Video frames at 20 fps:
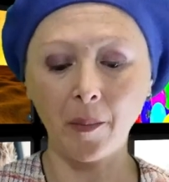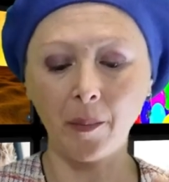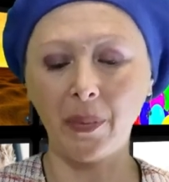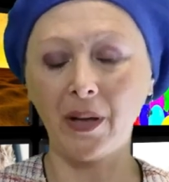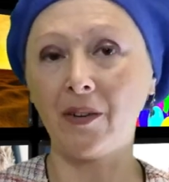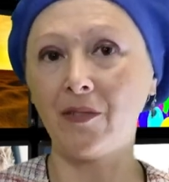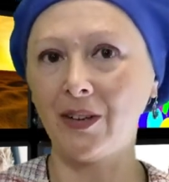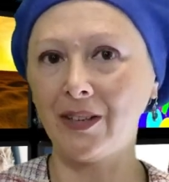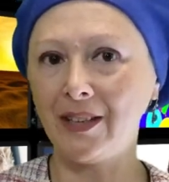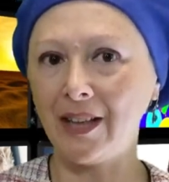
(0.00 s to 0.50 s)

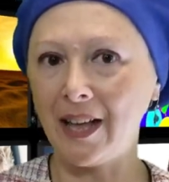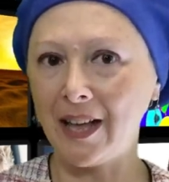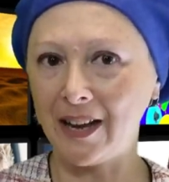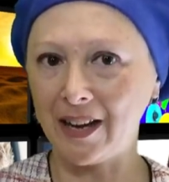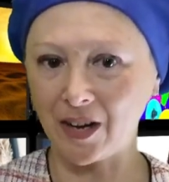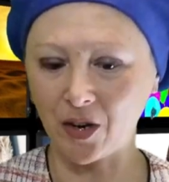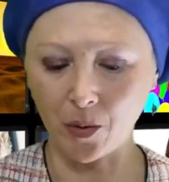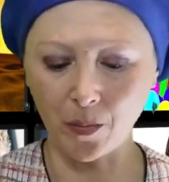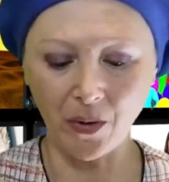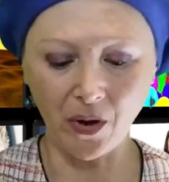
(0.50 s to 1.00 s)
Per
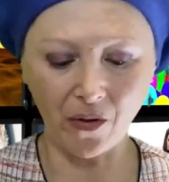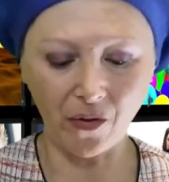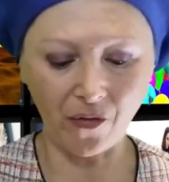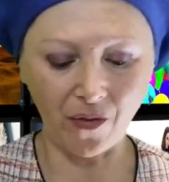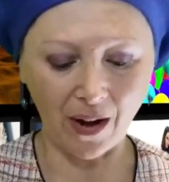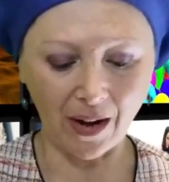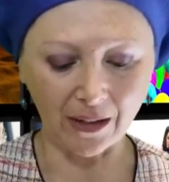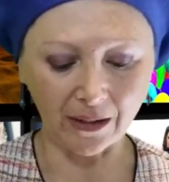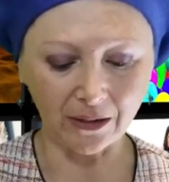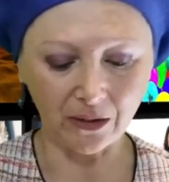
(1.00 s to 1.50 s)
vedere come ho
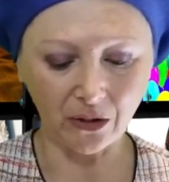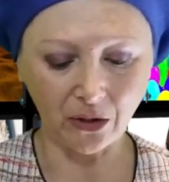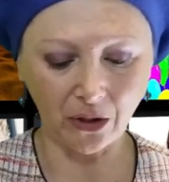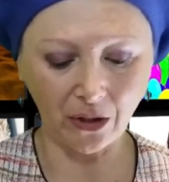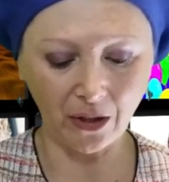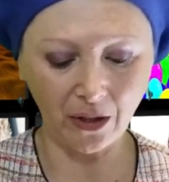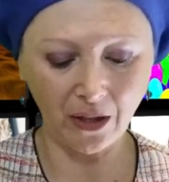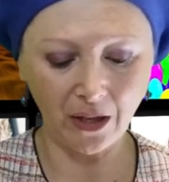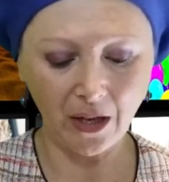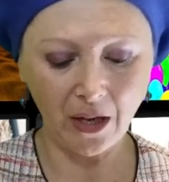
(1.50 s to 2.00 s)

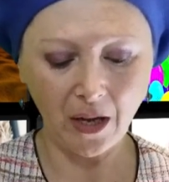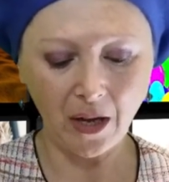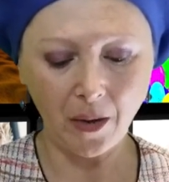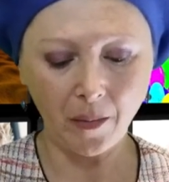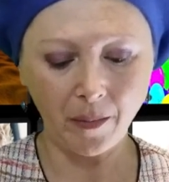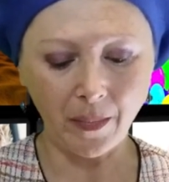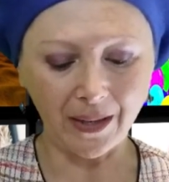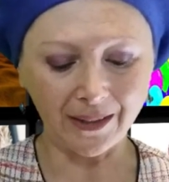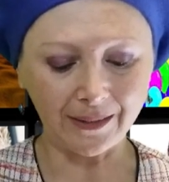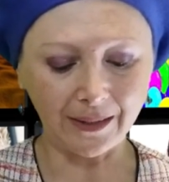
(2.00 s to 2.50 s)
fatto
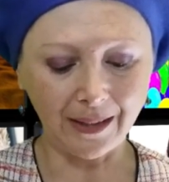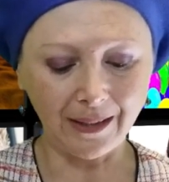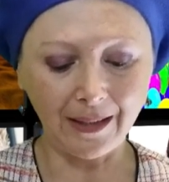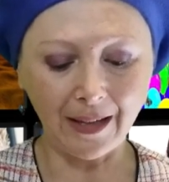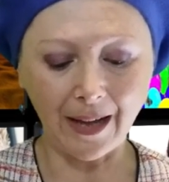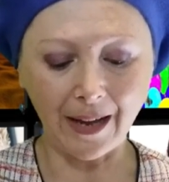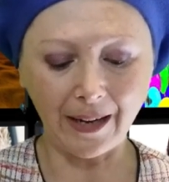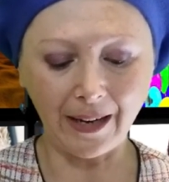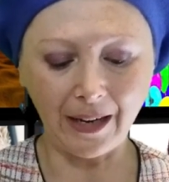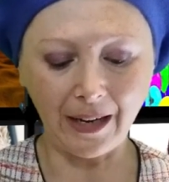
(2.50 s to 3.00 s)
basta
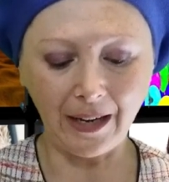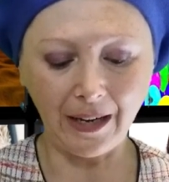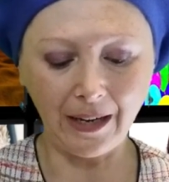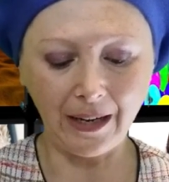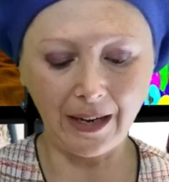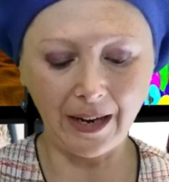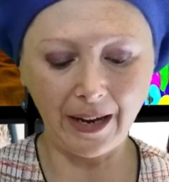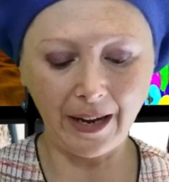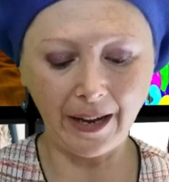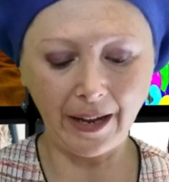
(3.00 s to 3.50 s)
andare
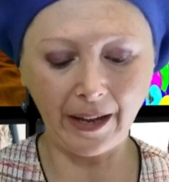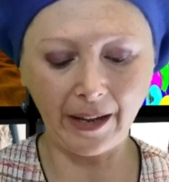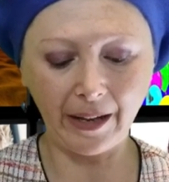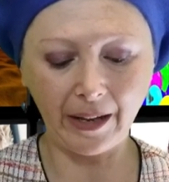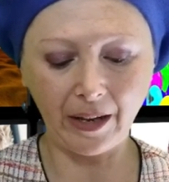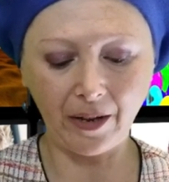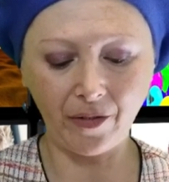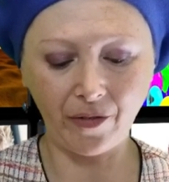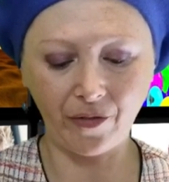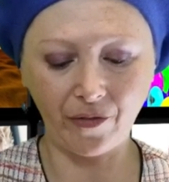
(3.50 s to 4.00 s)
in
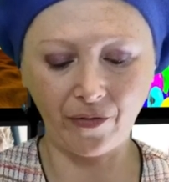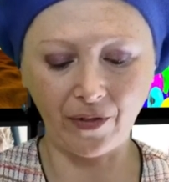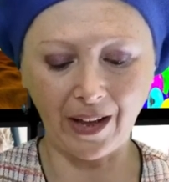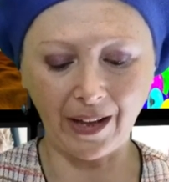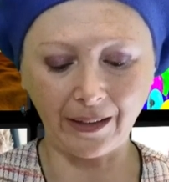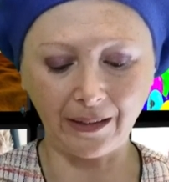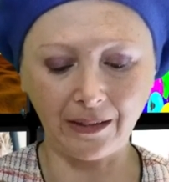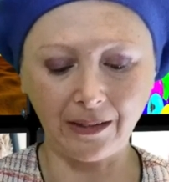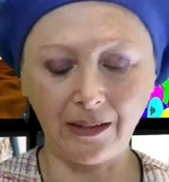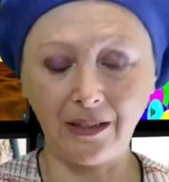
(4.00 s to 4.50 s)

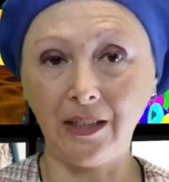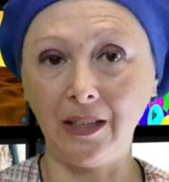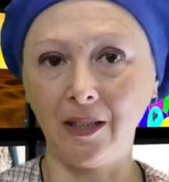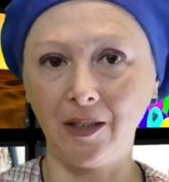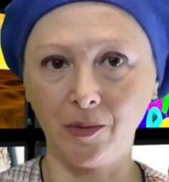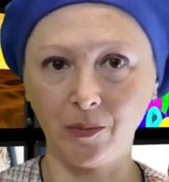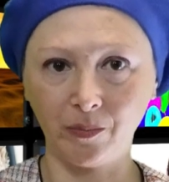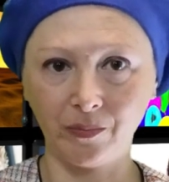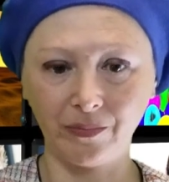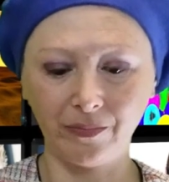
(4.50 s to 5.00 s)

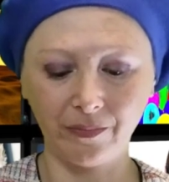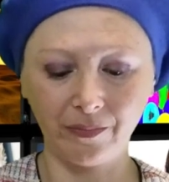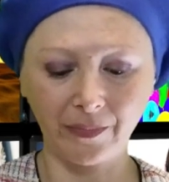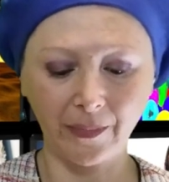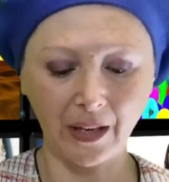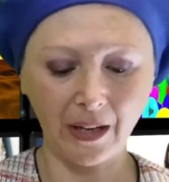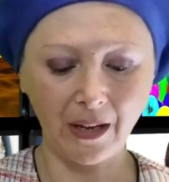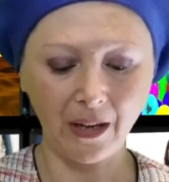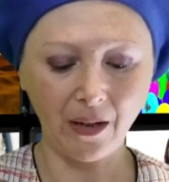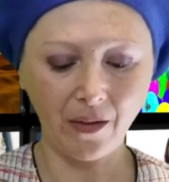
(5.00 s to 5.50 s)
effetti, mh? Mm?
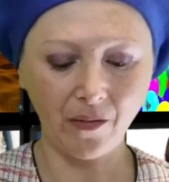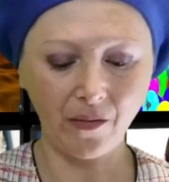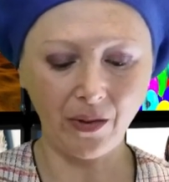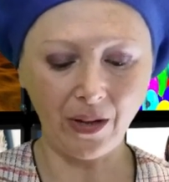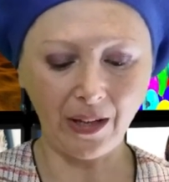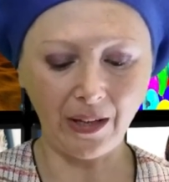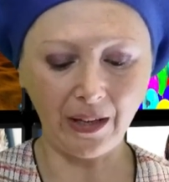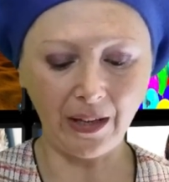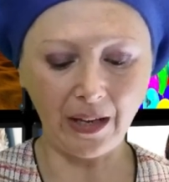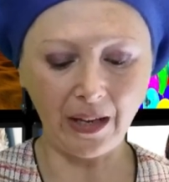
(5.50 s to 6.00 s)

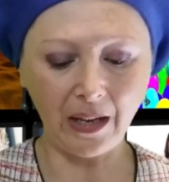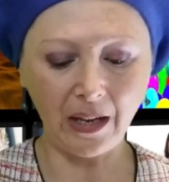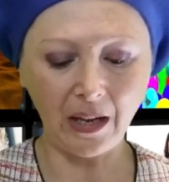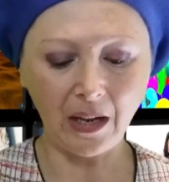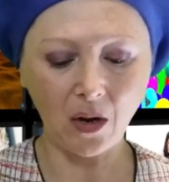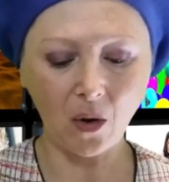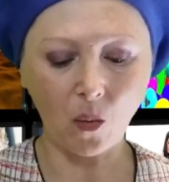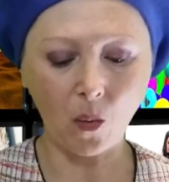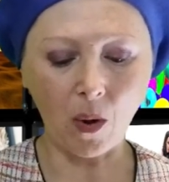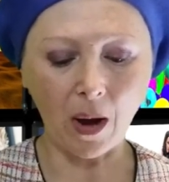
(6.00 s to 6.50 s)

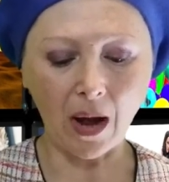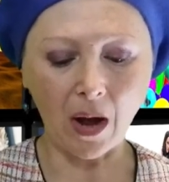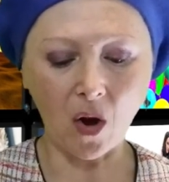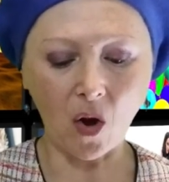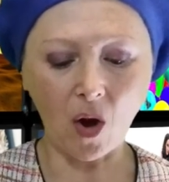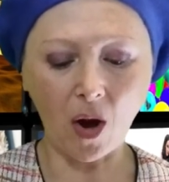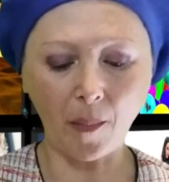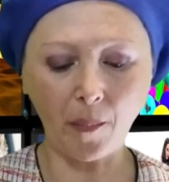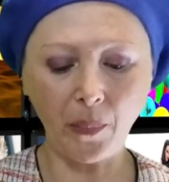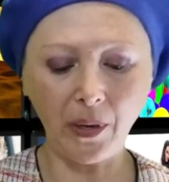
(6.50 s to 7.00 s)
vedi? Qua
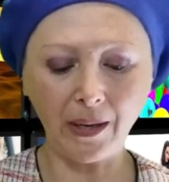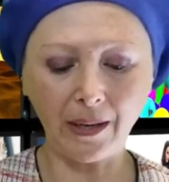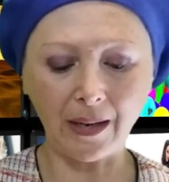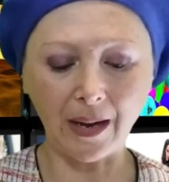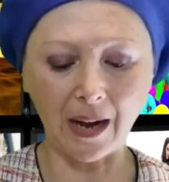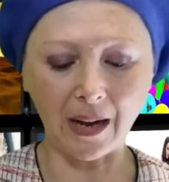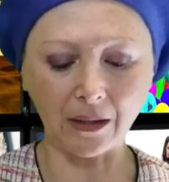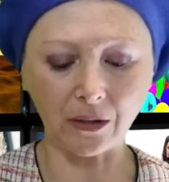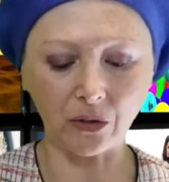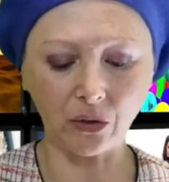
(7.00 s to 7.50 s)
ho
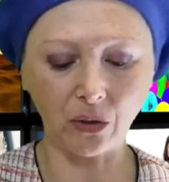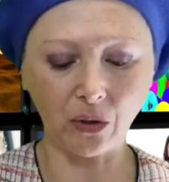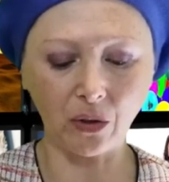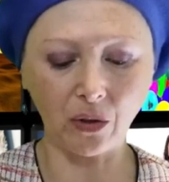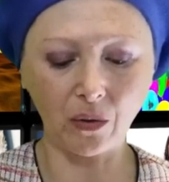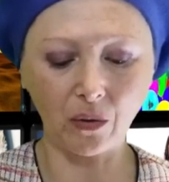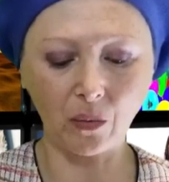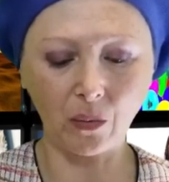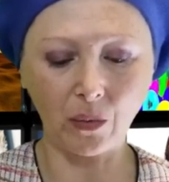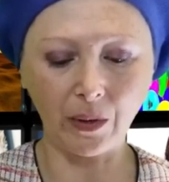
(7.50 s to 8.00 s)

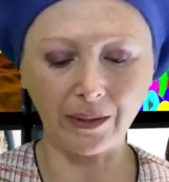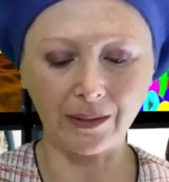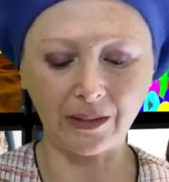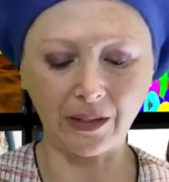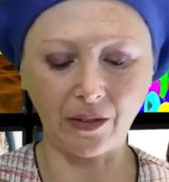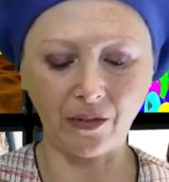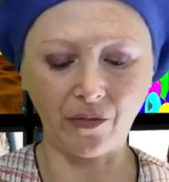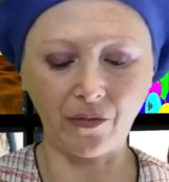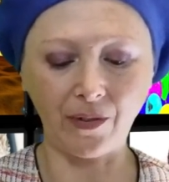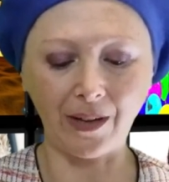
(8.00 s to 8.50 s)
applicato questi
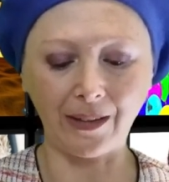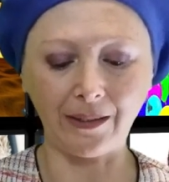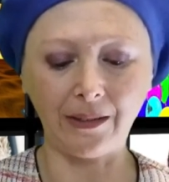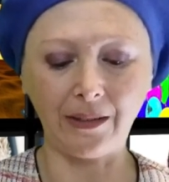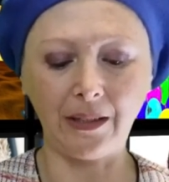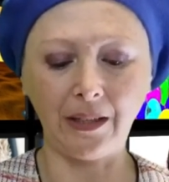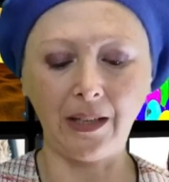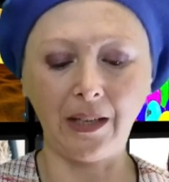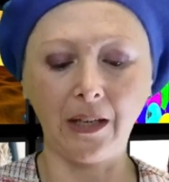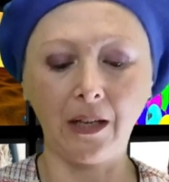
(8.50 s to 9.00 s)

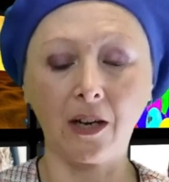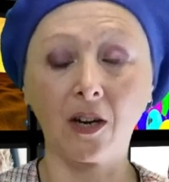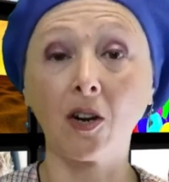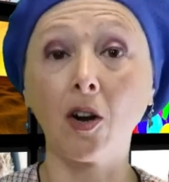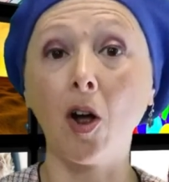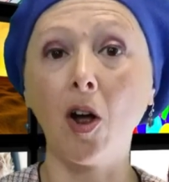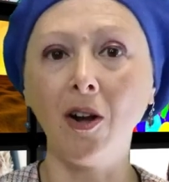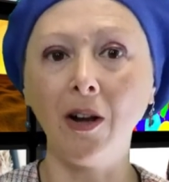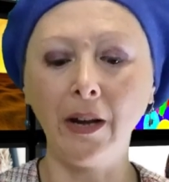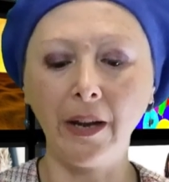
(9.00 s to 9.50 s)
effetti,
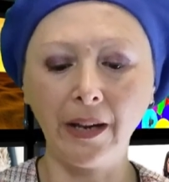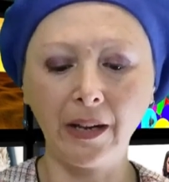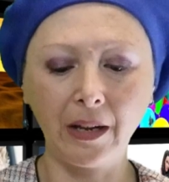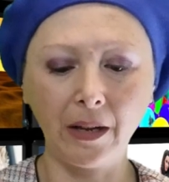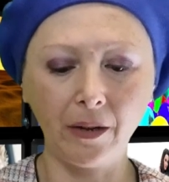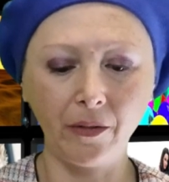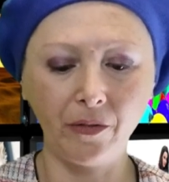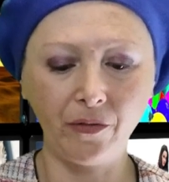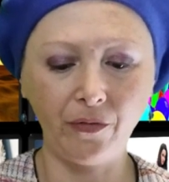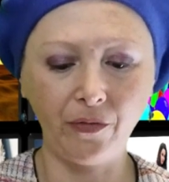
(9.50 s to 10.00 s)

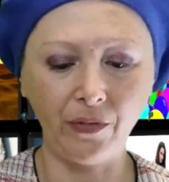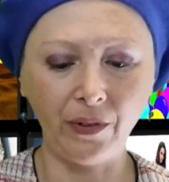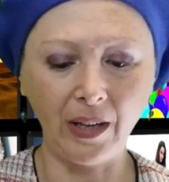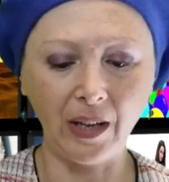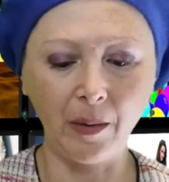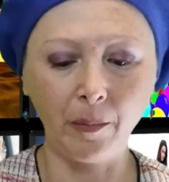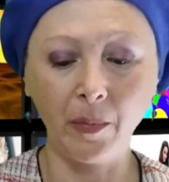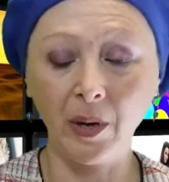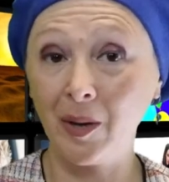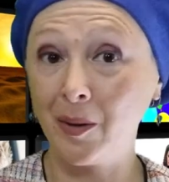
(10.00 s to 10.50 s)
rolling
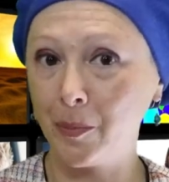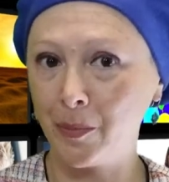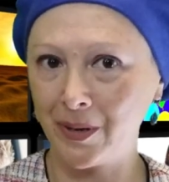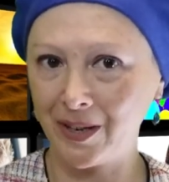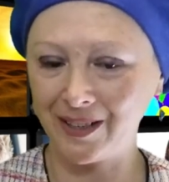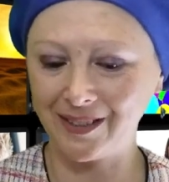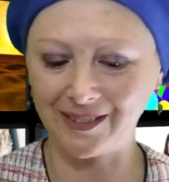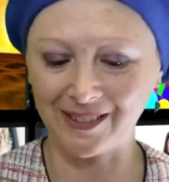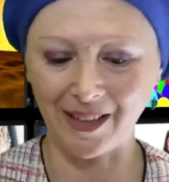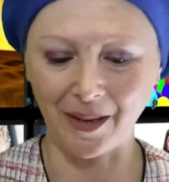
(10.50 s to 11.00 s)
film per
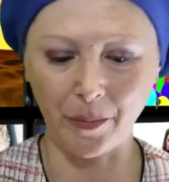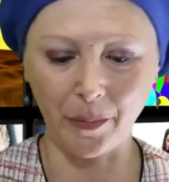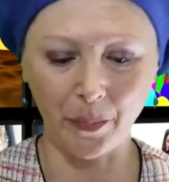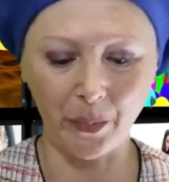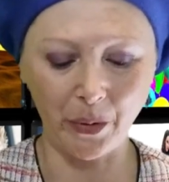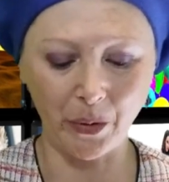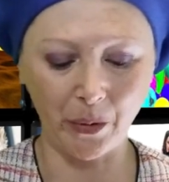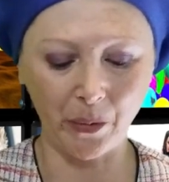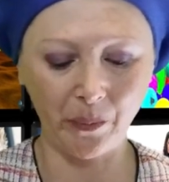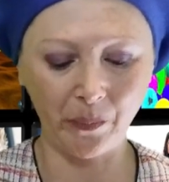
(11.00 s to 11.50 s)

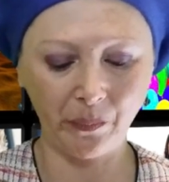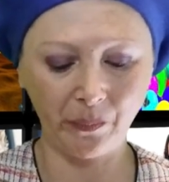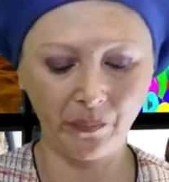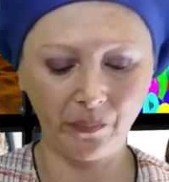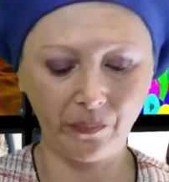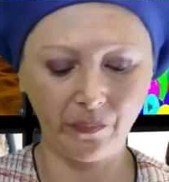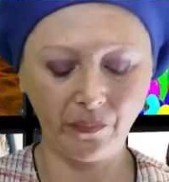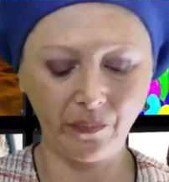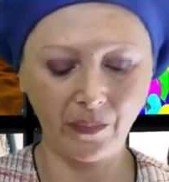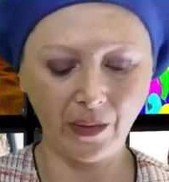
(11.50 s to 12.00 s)
esempio.
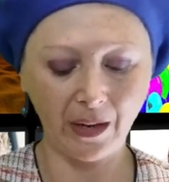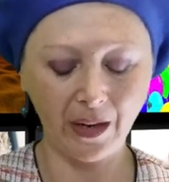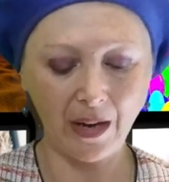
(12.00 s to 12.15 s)
Mh? Mm?